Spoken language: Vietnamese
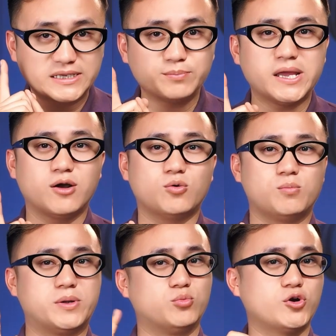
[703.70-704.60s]
tiếp theo
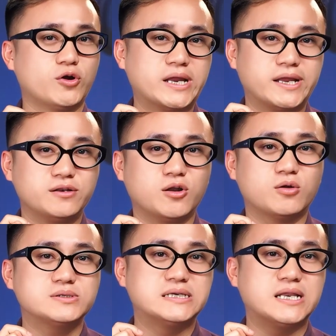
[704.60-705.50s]
mình muốn nói đến
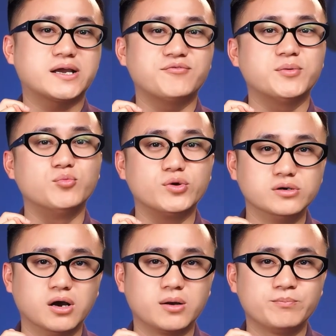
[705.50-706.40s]
nó chính là cái phần mùi
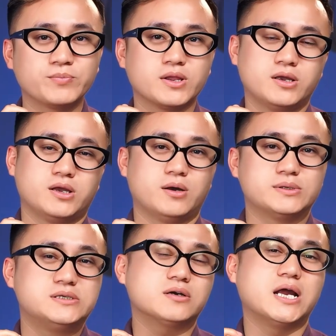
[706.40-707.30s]
hương
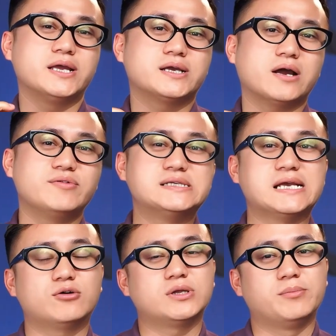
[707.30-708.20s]
mà trước đây các
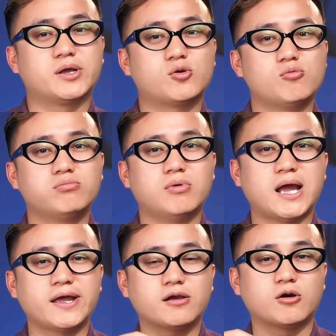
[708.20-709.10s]
video thì mình cũng
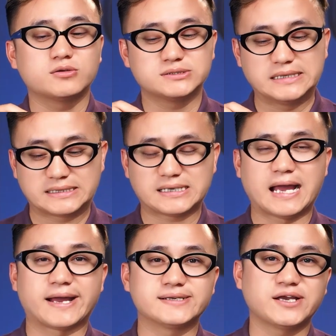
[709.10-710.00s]
hay có xịt
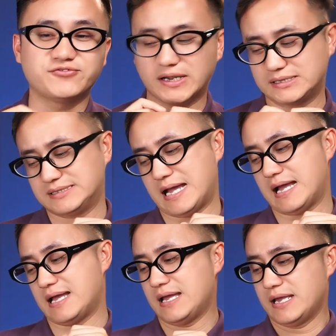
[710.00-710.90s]
cả cái chai fake
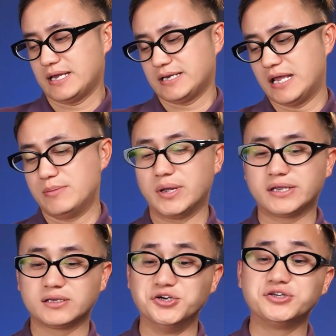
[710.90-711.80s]
ra để
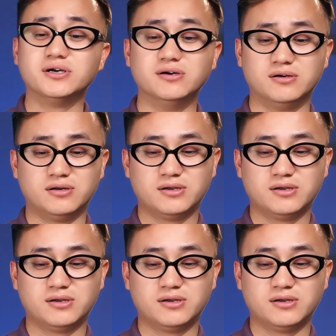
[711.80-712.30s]
mình ngửi thử